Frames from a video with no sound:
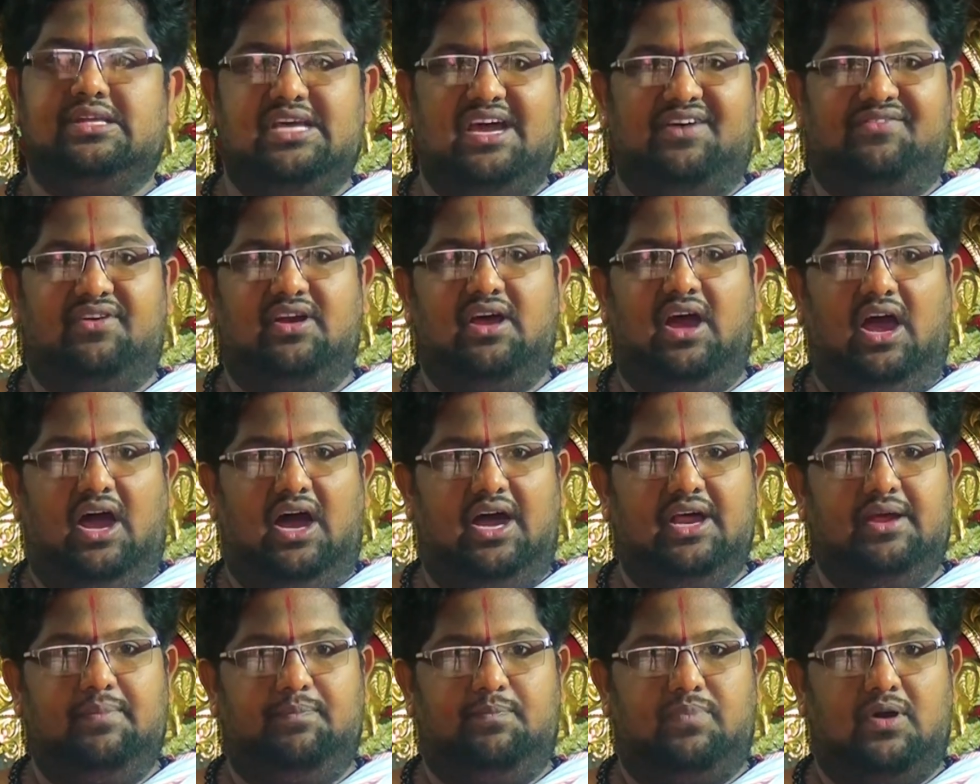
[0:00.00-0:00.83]
ఎవరి
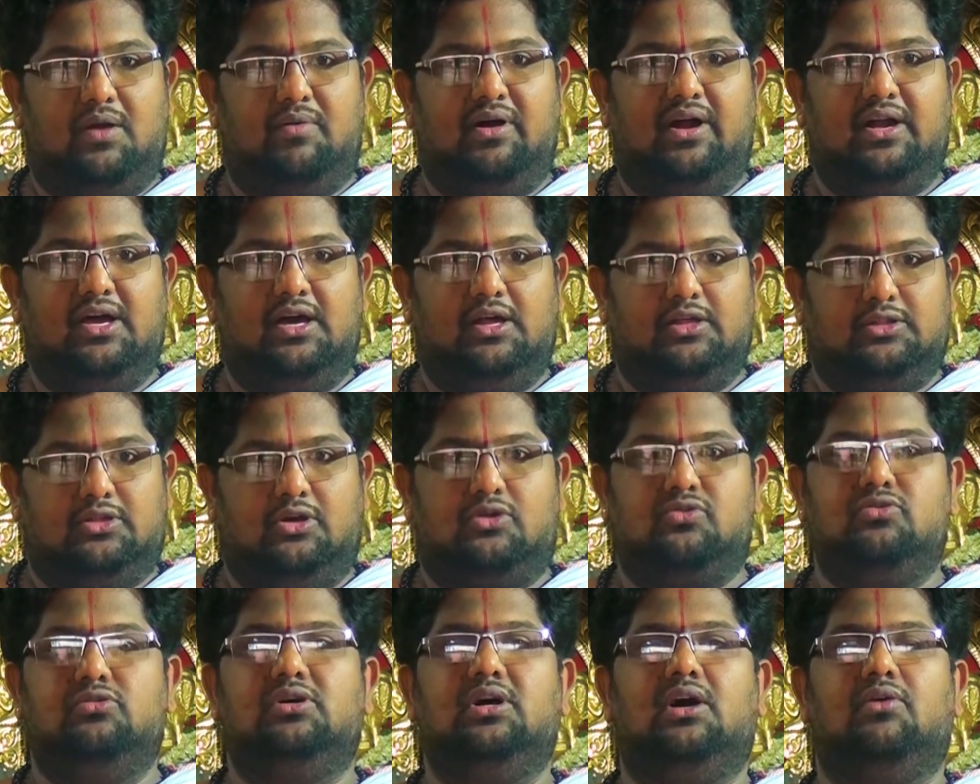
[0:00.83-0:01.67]
ఆయు ప్రమాణాలు
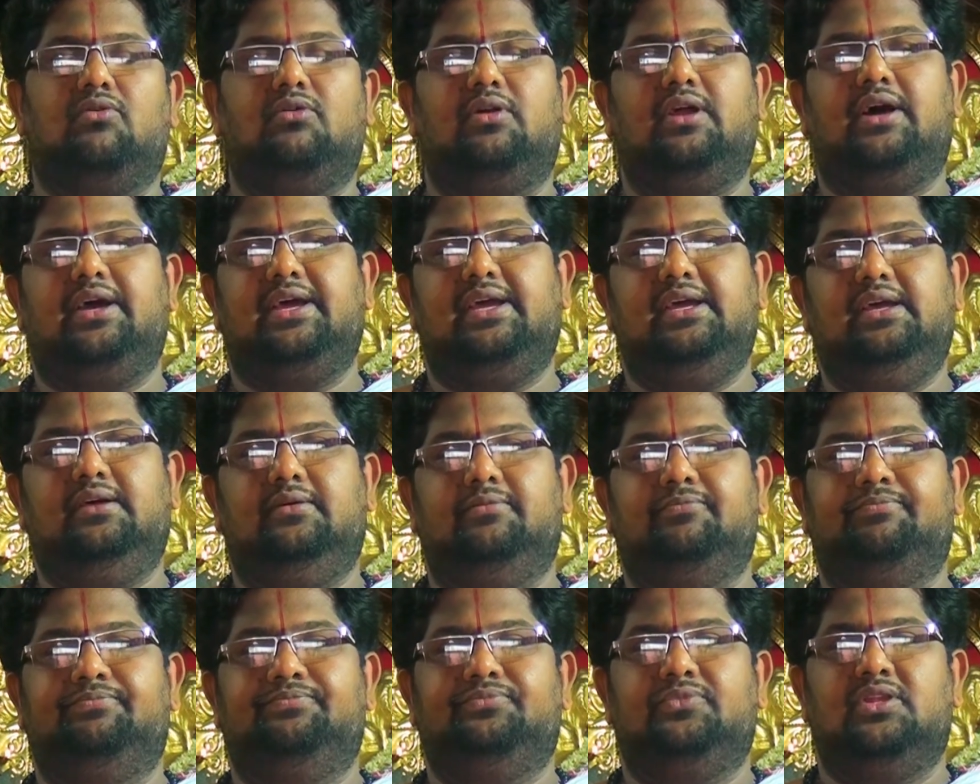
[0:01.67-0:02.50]
తక్కువగా ఉన్నాయి
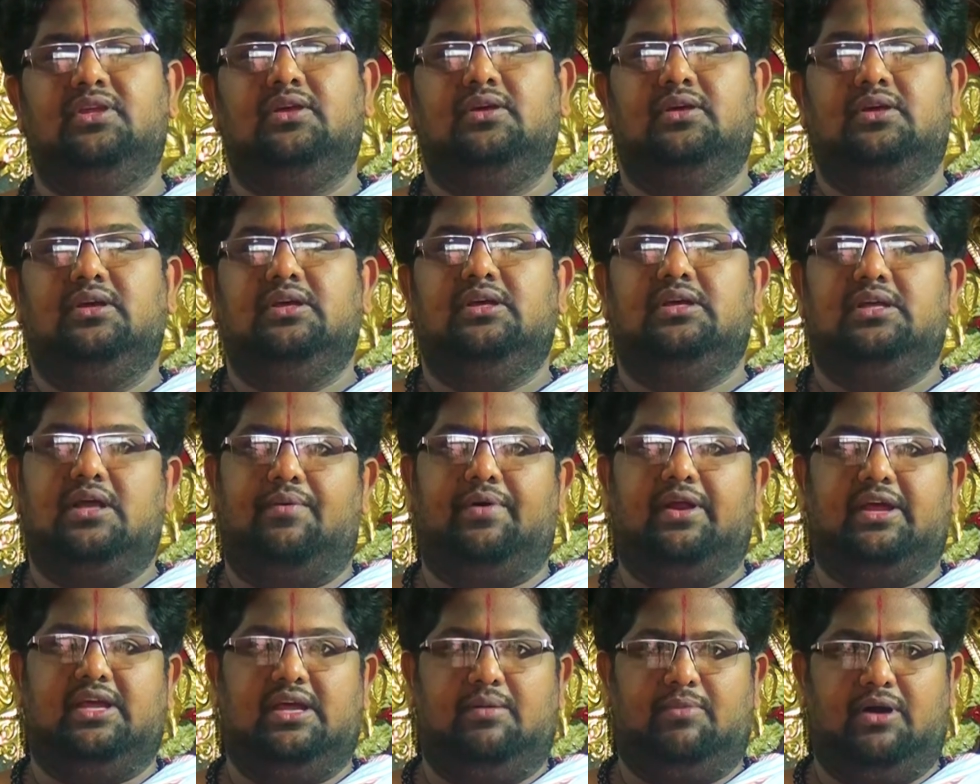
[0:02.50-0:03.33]

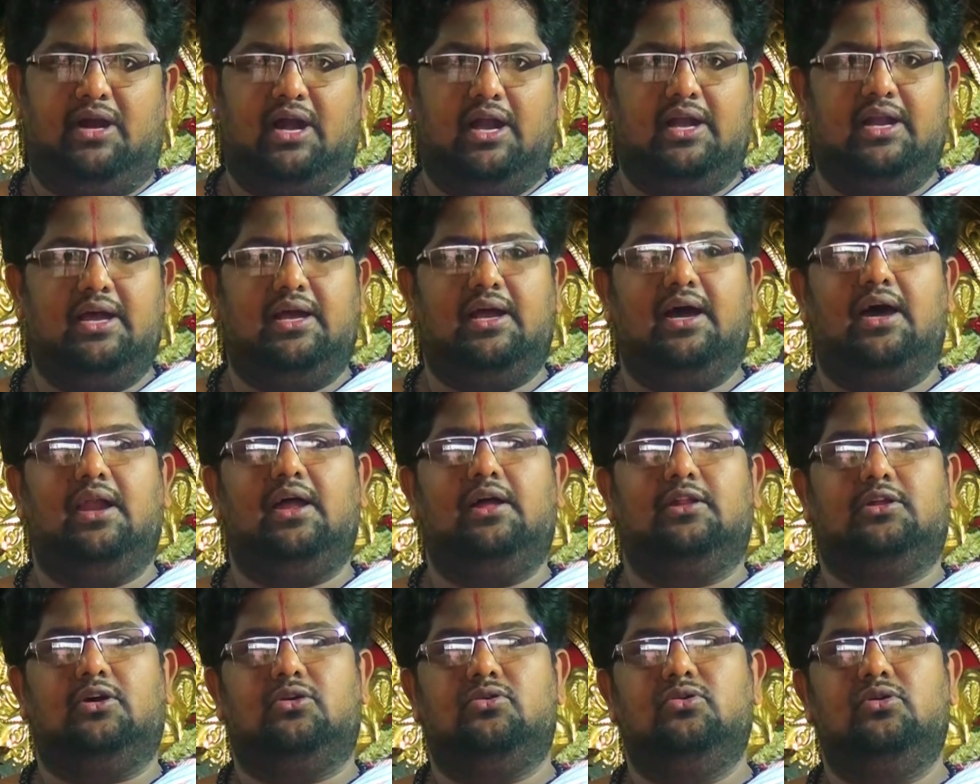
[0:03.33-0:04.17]
ఎవరికి
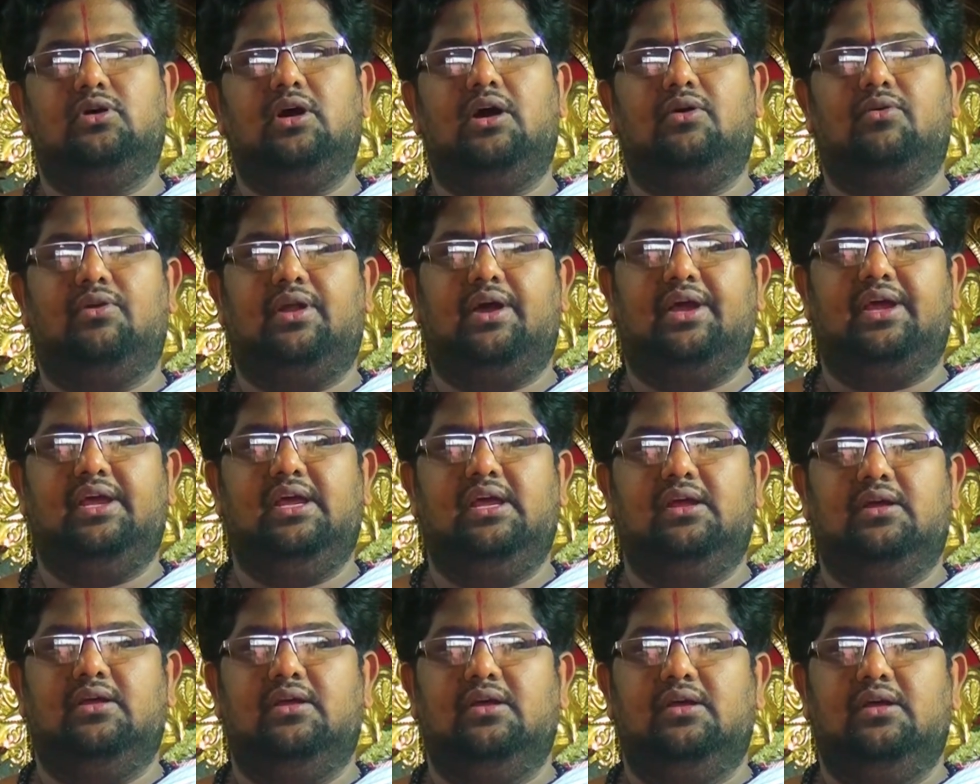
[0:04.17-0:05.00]
యమగండకాలాలు తక్కువగా ఉన్నాయి
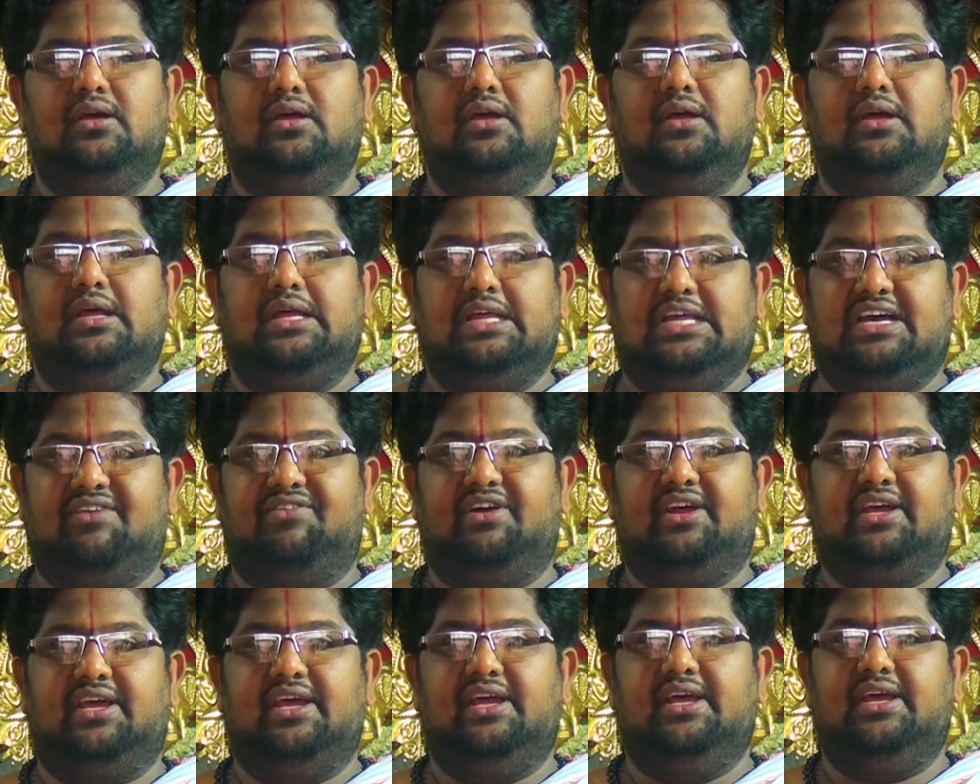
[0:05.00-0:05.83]

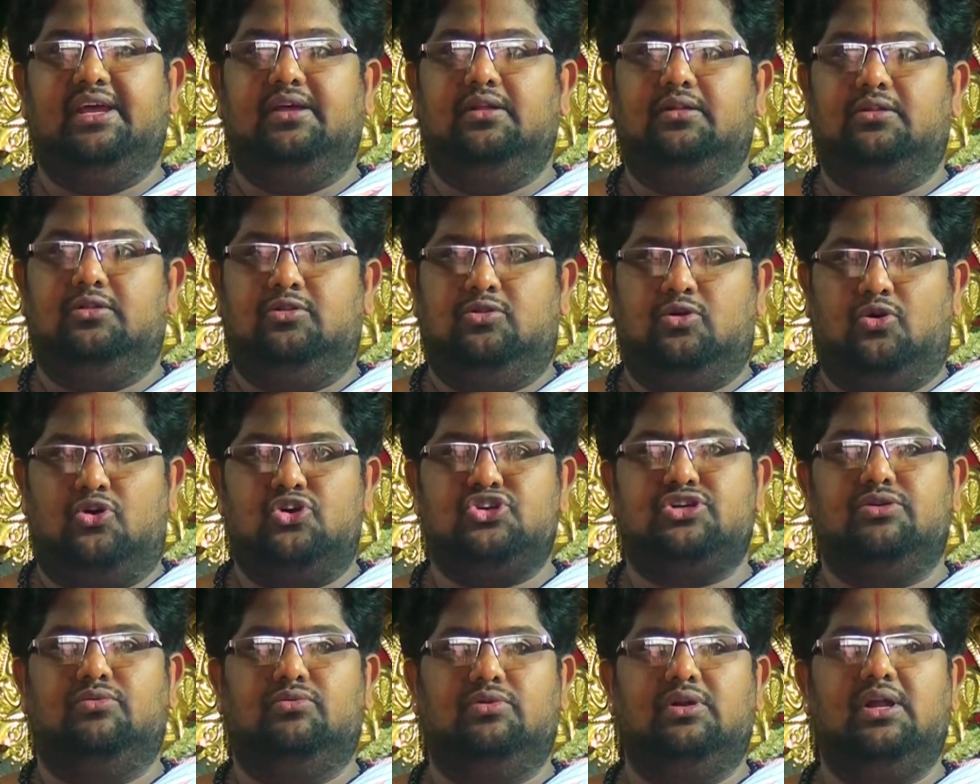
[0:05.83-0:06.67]
ఎవరికి
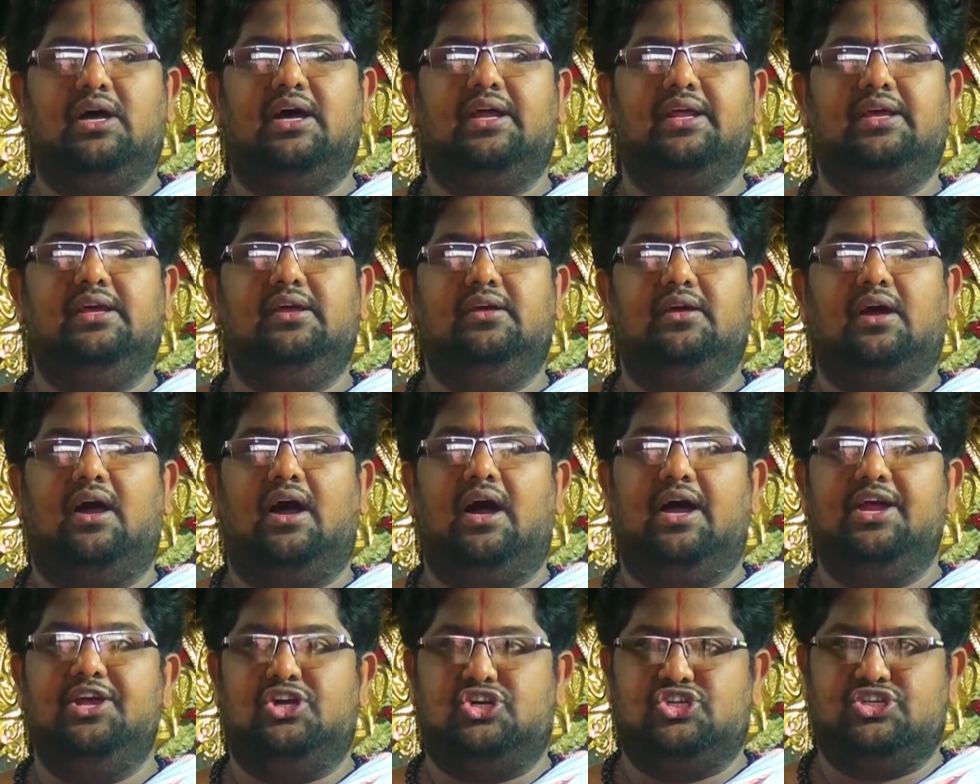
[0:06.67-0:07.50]
దోషం ఆయు
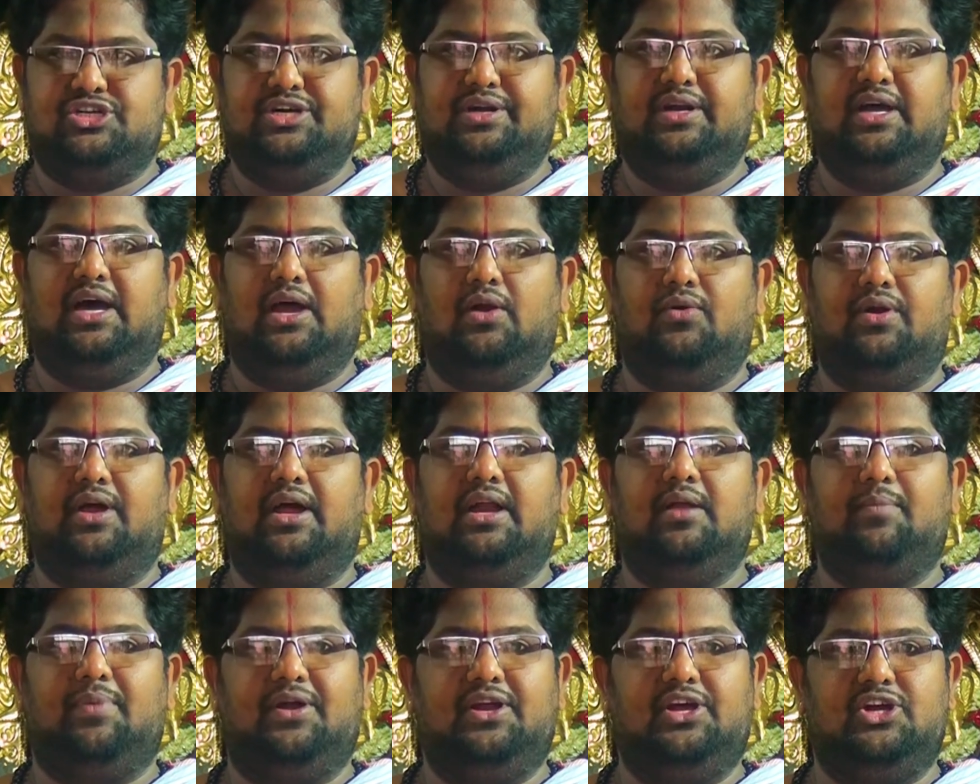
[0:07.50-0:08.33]
ఆయుక్షీణాలు
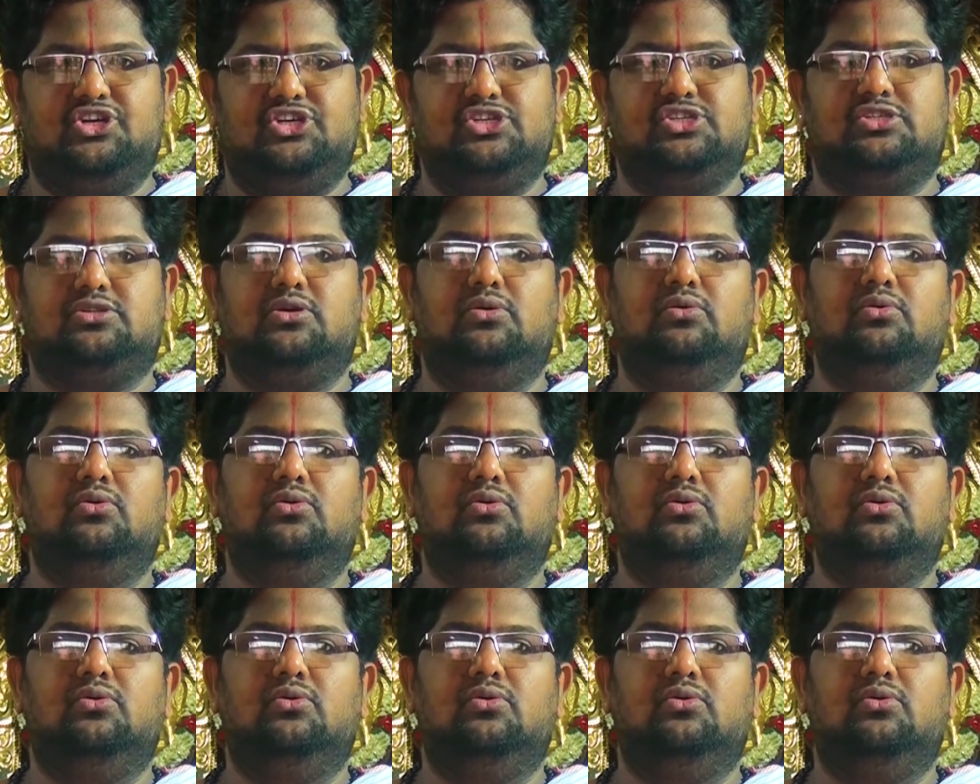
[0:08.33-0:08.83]
ఉన్నాయని పరీక్షిస్తూ